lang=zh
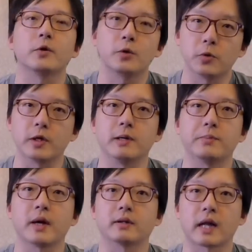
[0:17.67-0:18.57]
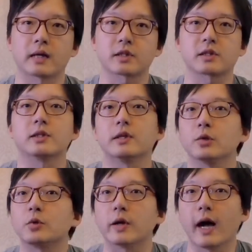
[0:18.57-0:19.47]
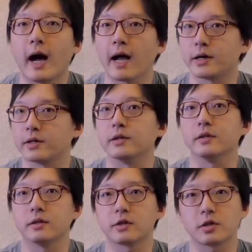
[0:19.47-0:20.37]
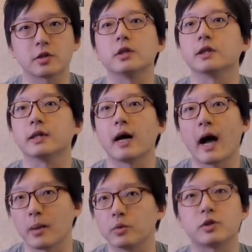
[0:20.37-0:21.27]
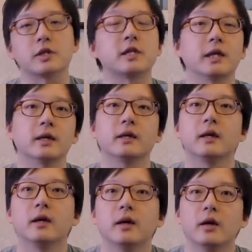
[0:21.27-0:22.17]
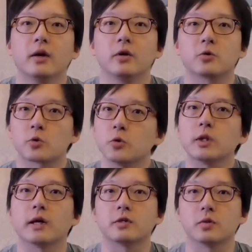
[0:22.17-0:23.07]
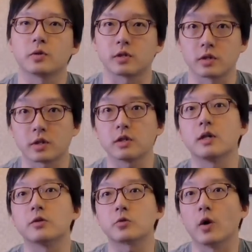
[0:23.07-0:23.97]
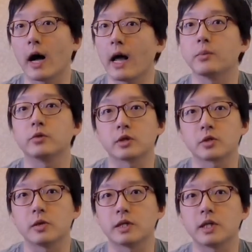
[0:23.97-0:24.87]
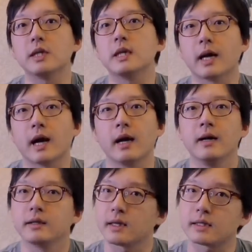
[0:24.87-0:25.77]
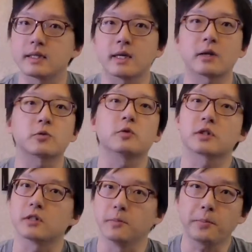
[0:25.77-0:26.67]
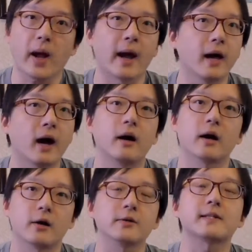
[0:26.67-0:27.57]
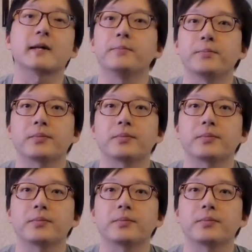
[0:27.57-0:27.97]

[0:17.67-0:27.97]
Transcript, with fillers: 用以表达诗人对爱人炙热的爱慕之情。 疏呢，就指诗人所爱慕的这位青年啊，他在家中是排行老三。